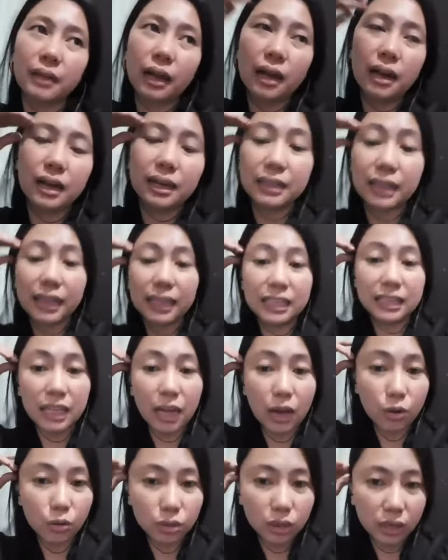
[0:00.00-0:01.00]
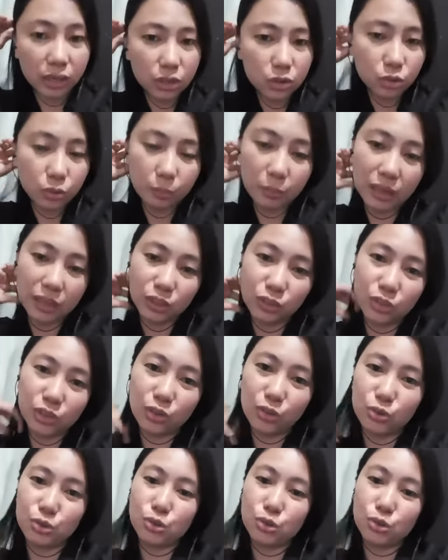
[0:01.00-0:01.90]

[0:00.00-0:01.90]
uh, nakita ko na rin yung mentor na